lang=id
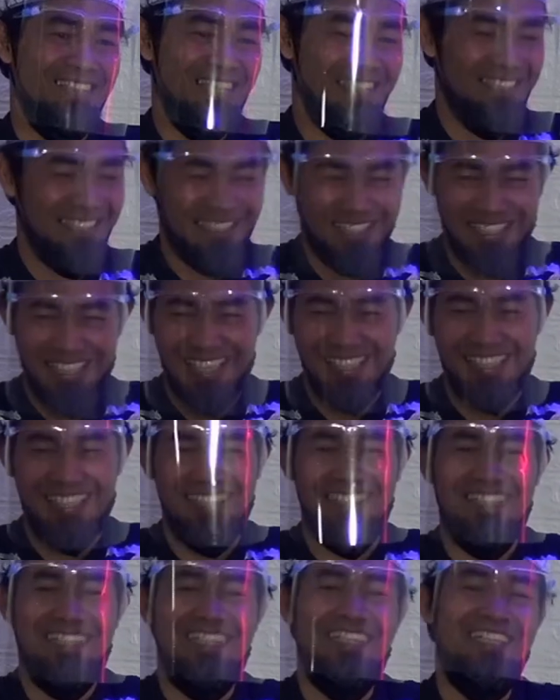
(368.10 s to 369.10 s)
Silakan
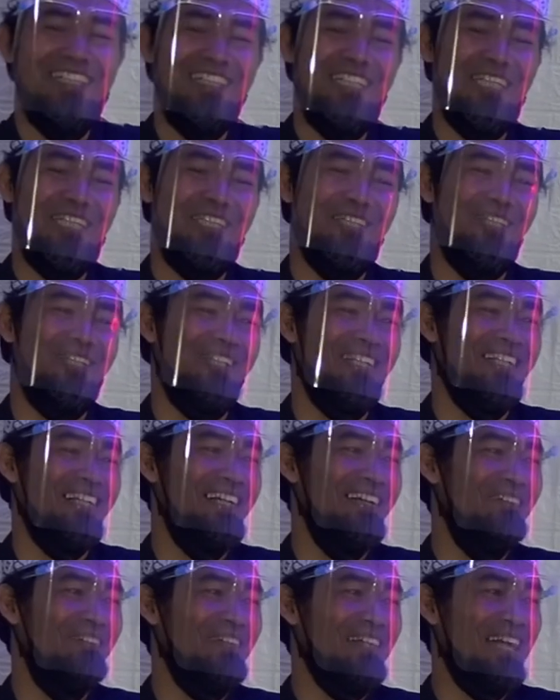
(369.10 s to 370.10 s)
dihitung ya
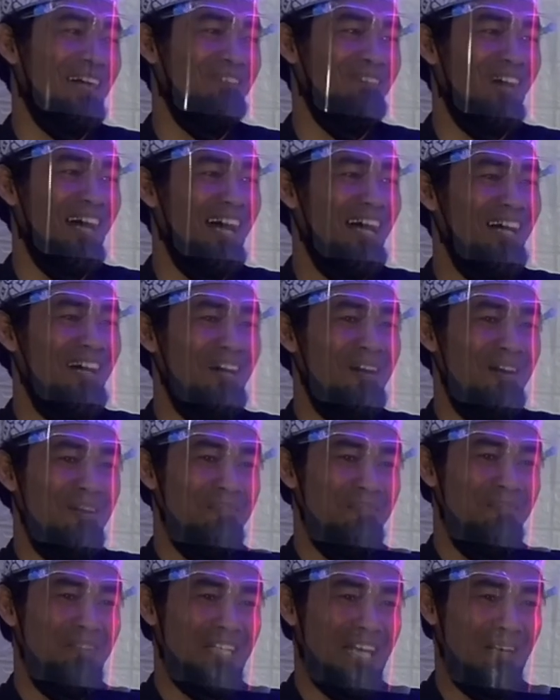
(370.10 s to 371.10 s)
berapa
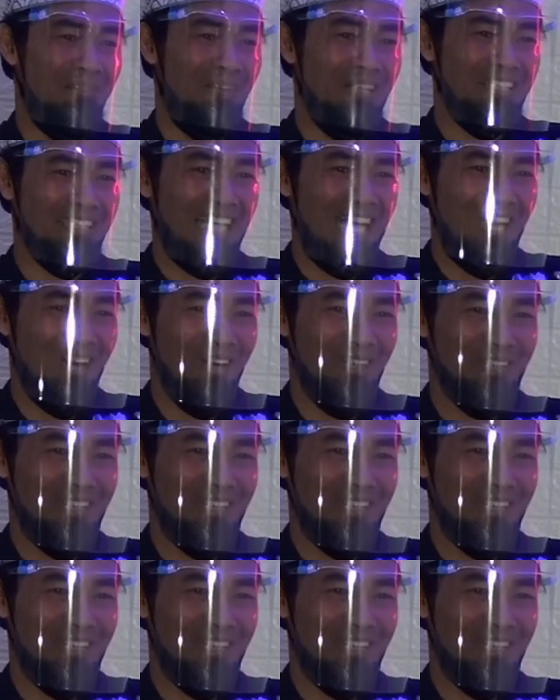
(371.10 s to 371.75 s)
berapa tahun